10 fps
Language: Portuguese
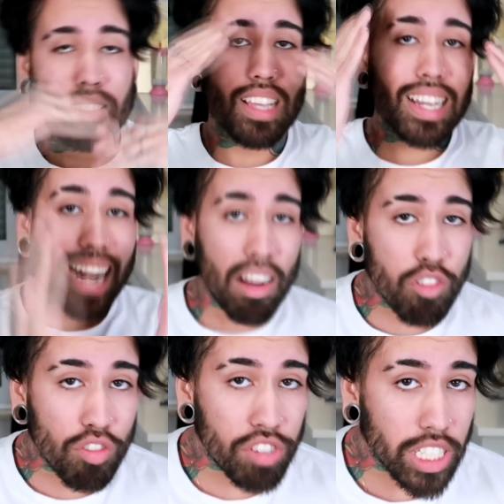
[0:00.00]
Você grava
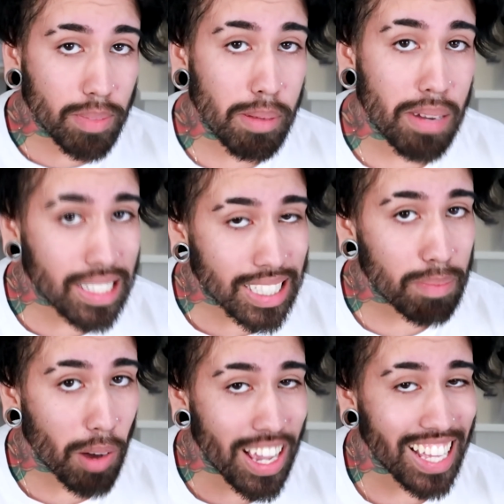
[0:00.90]
um vídeo e me manda
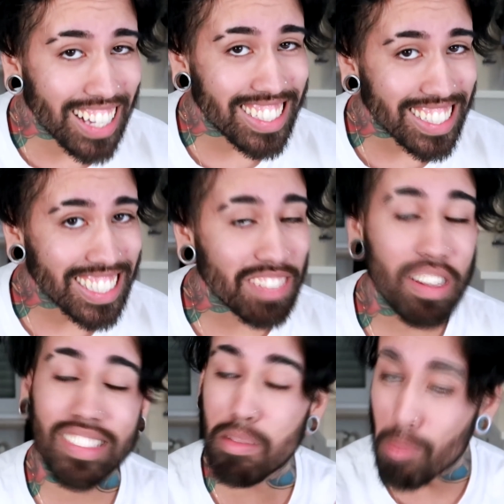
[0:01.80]
aqui pra eu reagir, que
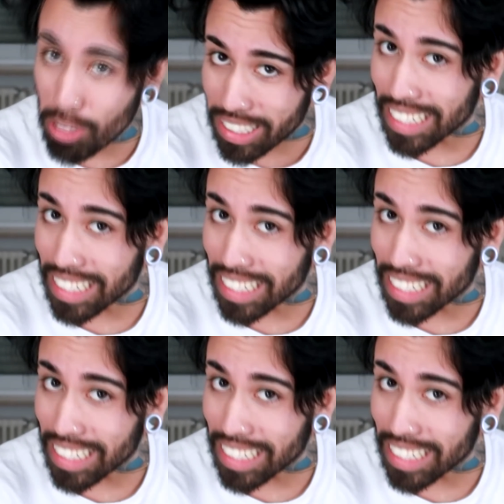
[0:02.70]
vai ser muito